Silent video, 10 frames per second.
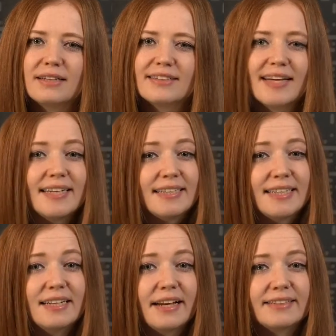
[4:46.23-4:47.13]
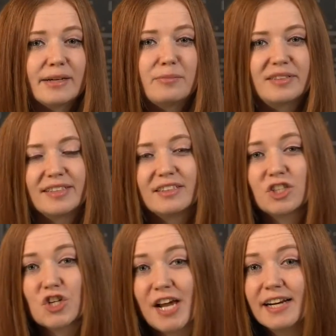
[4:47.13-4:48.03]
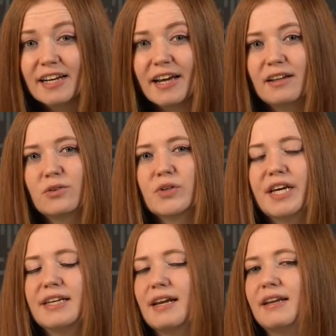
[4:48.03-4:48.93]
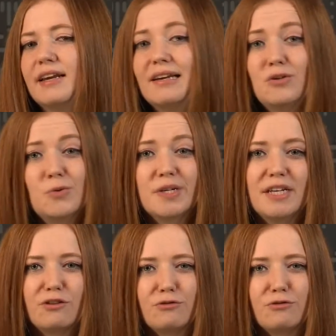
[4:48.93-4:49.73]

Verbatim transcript: Das Editieren der Samples ist schnell gelernt und geht dann intuitiv